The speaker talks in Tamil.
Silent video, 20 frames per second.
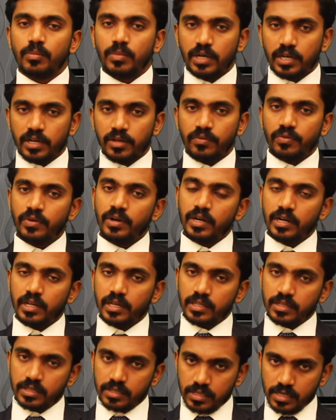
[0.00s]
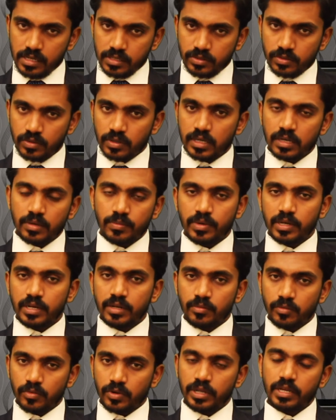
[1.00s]
பட் டெஃபினட்டாக இதை நான் சொல்கிற மாதிரி
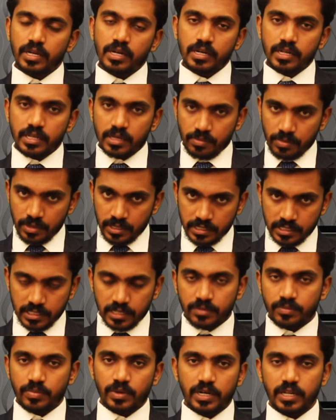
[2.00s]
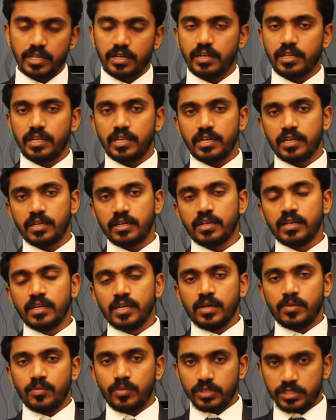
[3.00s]
முறையாக நீங்கள் போய் ட்ரீட் பண்ணிடுறீங்க
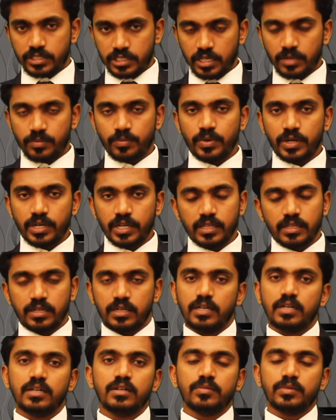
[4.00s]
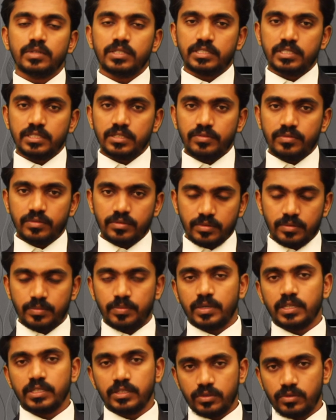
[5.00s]
போய் செக் பண்ணி அதை கண்டுபிடிச்சி
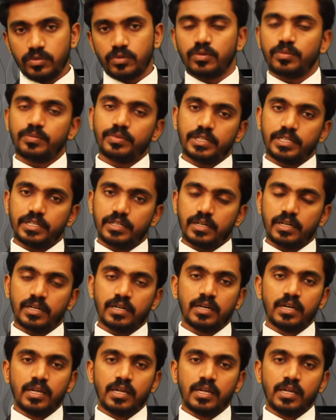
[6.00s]
பார்த்துக்குறோம் அப்படின்னா